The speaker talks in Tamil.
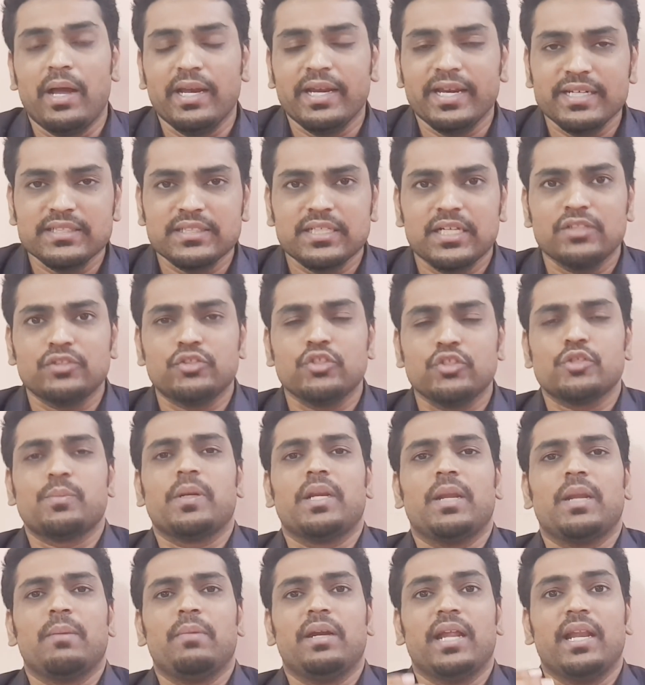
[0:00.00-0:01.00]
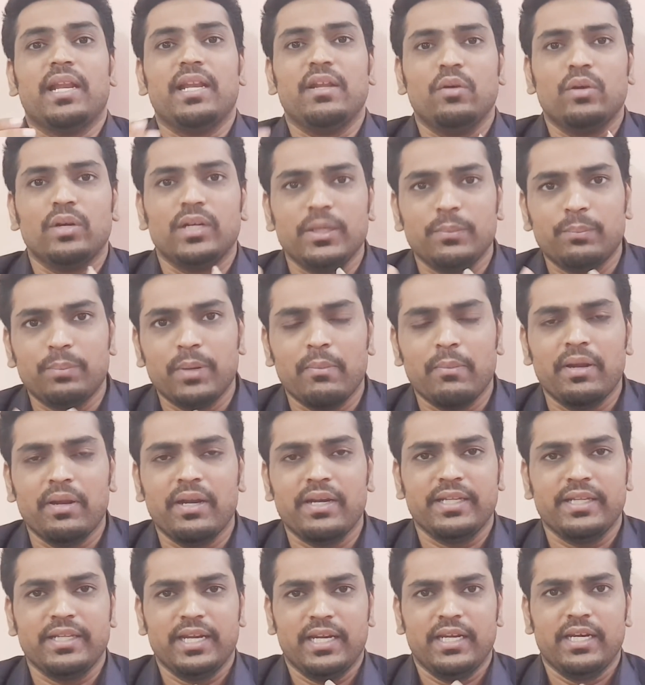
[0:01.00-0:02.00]
பாகிஸ்தான் சூஸ் பண்ணலாமா நல்ல ஒரு
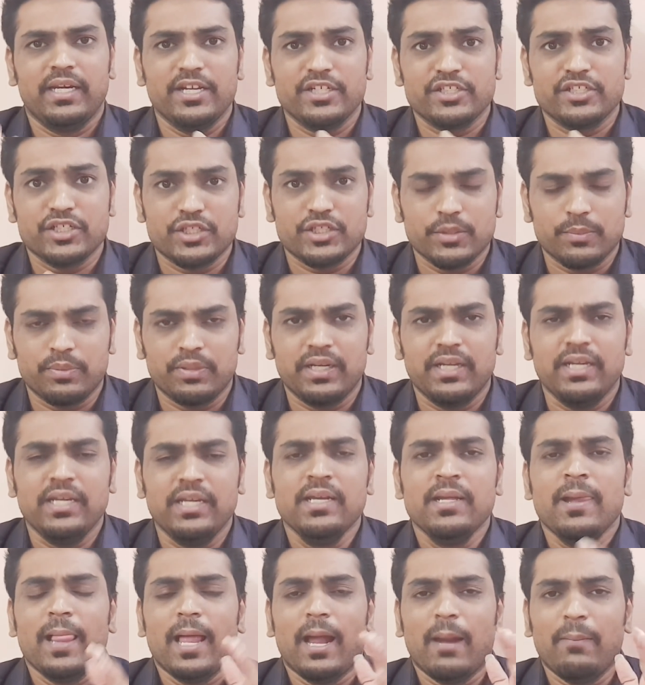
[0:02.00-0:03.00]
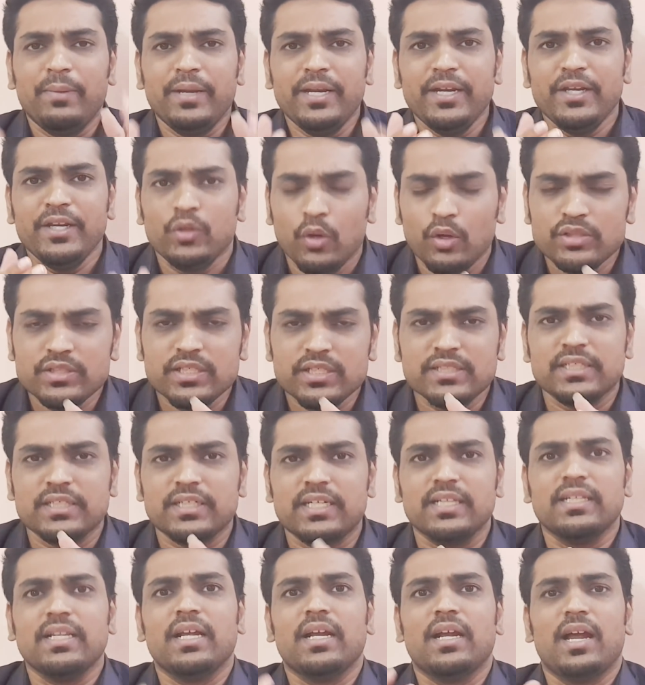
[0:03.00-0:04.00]
டிப்ளமேட் ரீதியான ரிலேஷன்ஷிப்புக்கு அப்படின்னு
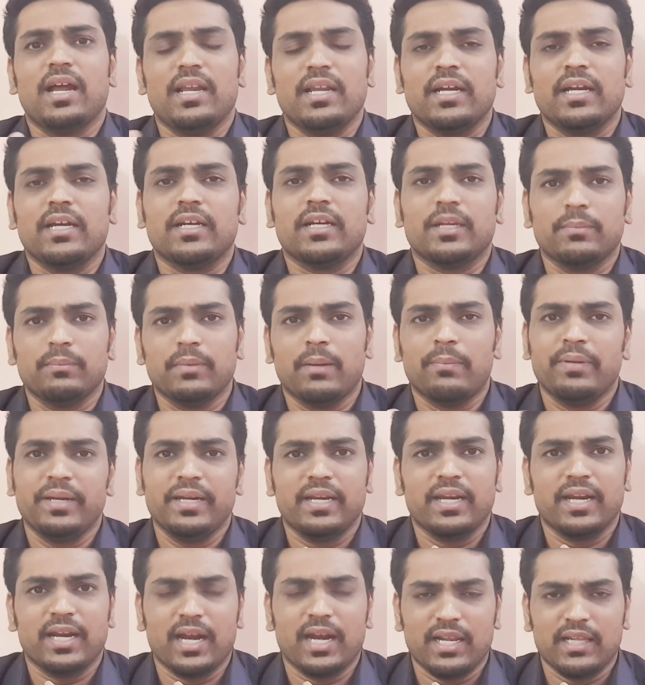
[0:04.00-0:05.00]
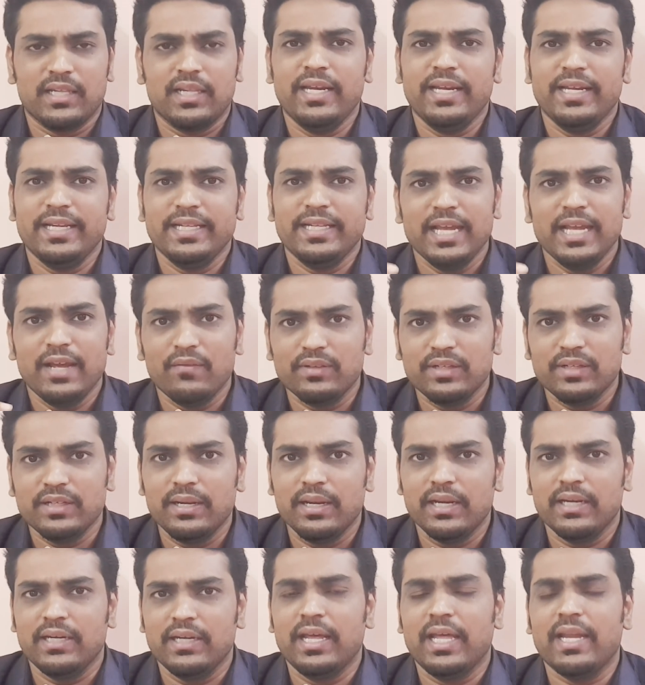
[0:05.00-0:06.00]
யோசிச்சுட்டு இருந்த காலகட்டம் அப்படின்றனால தான் இந்தியா வந்து
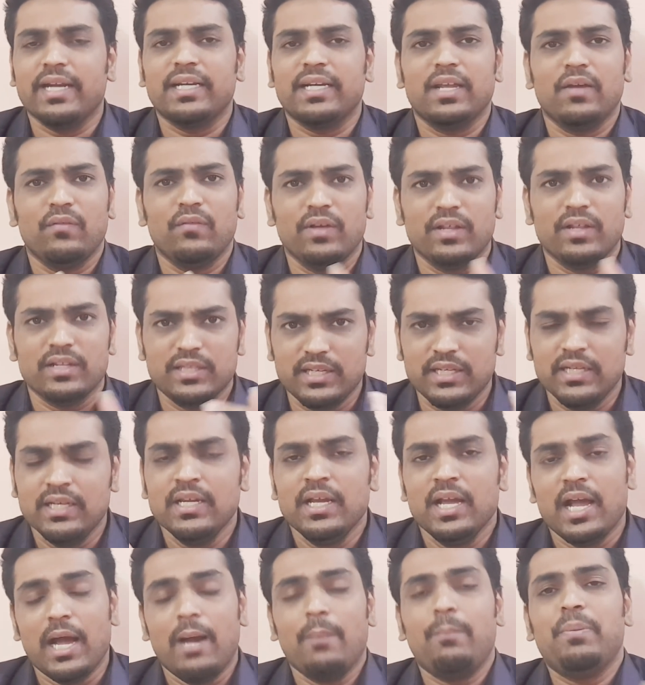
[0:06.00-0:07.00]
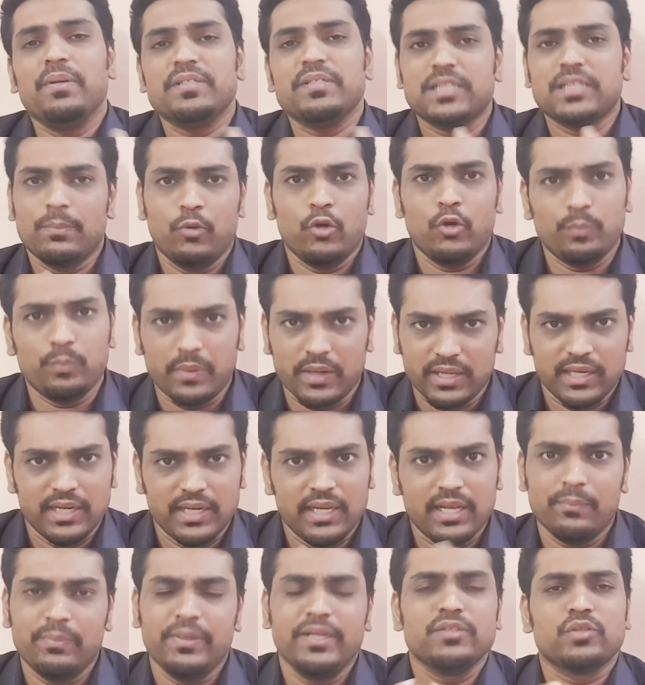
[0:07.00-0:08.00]
டேரெக்டாக அவங்க வந்து அப்போ சப்போர்ட்
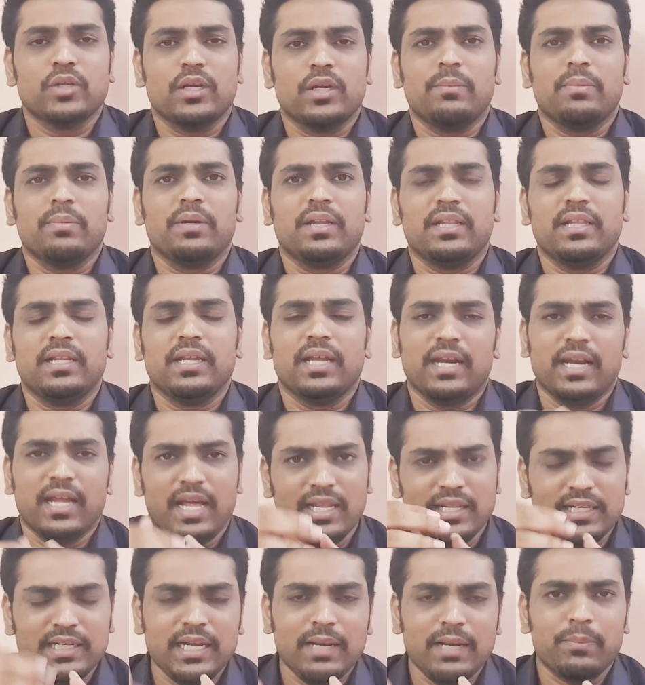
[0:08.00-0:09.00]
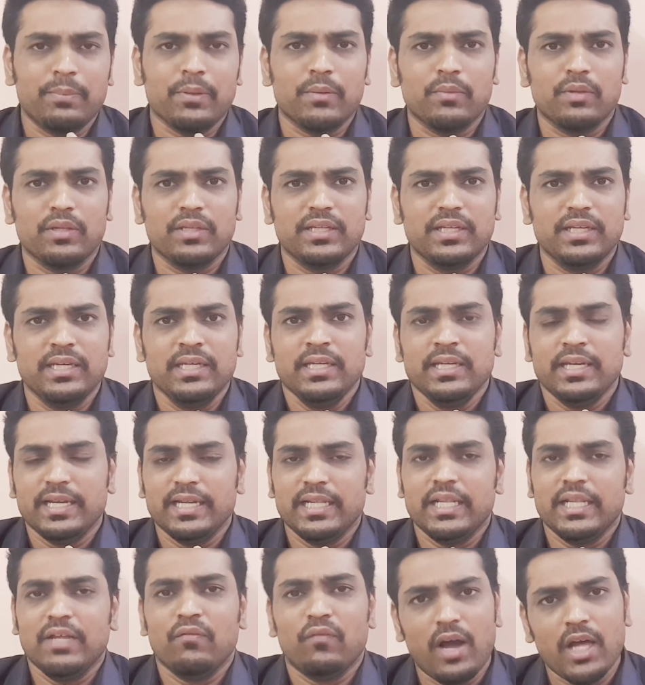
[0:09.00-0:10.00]
பண்ணலை அப்படின்னு சொல்லப்பட்டது ஆனால் அதுக்கப்புறம் வந்து
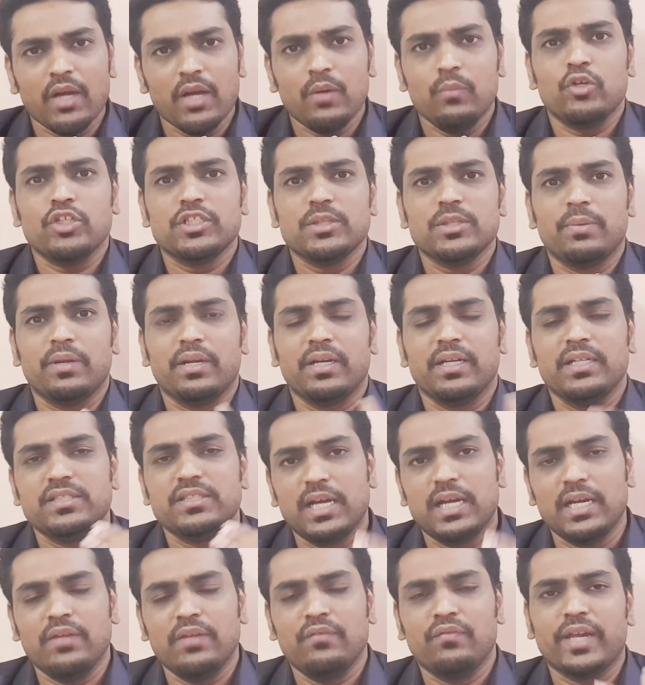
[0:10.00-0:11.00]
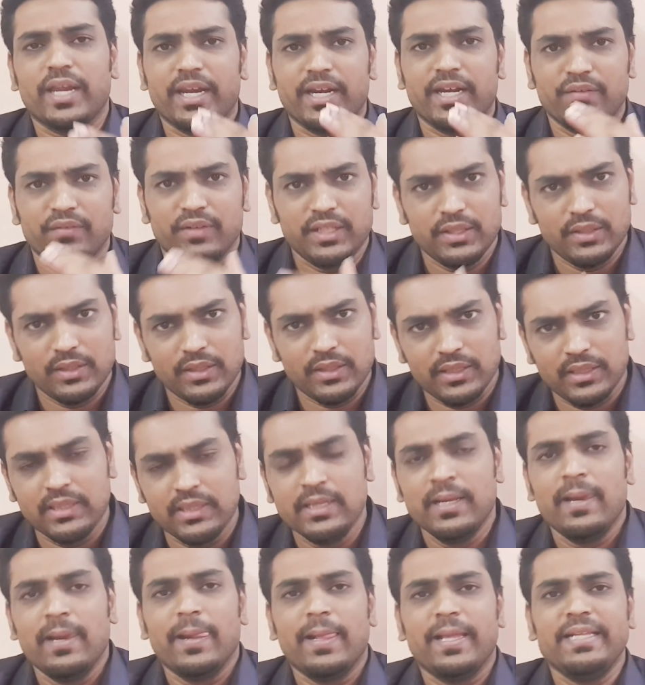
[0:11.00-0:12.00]
இந்த வார் முடிஞ்ச பிறகு ஜான் எஃப் கெனடி வந்து
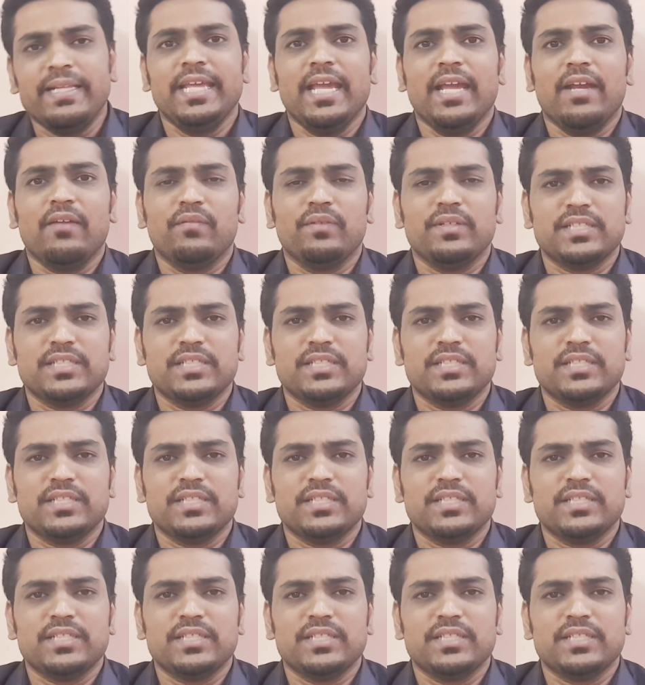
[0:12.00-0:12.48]
இந்தியாவுக்கு